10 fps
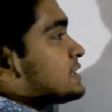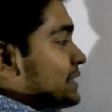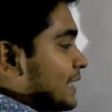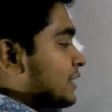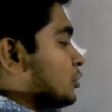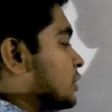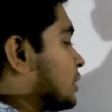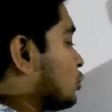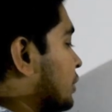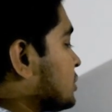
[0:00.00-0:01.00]
যে
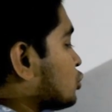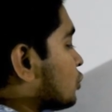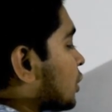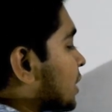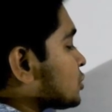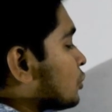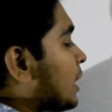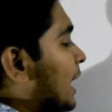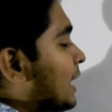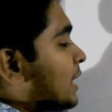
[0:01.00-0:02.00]
সিরারিওটা তো এই চোর ধরার
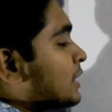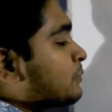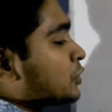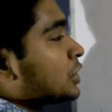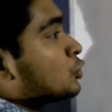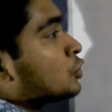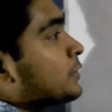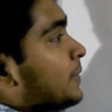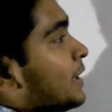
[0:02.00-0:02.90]
জন্য আড়াআড়ি পথে নদী